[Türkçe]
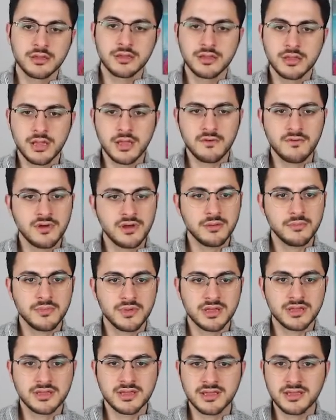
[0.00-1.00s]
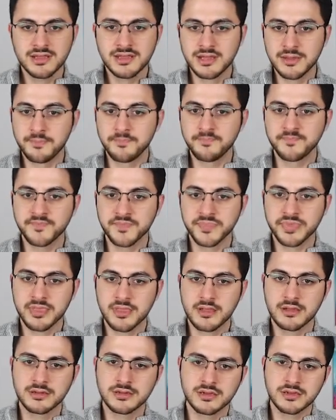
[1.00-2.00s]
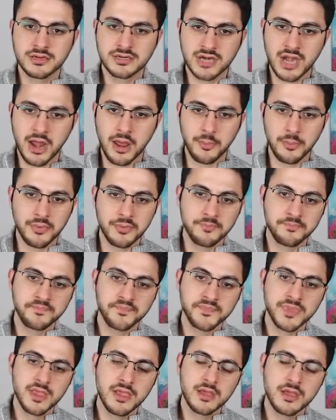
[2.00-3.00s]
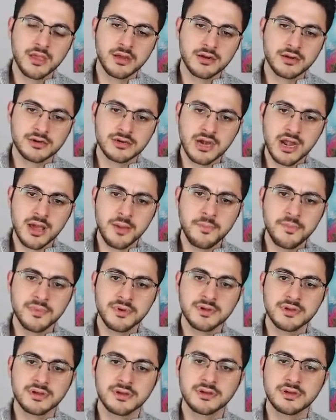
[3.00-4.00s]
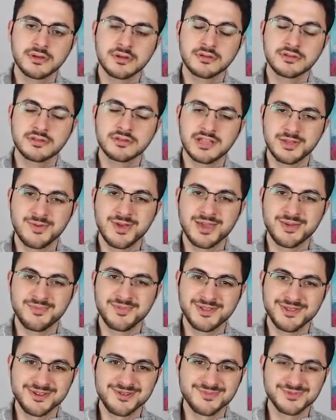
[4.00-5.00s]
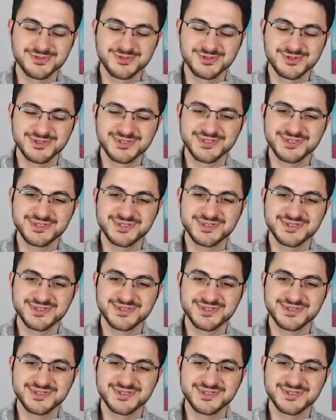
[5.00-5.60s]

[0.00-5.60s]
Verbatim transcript: Devam edelim. Crab. Crab ne demek biliyor musunuz?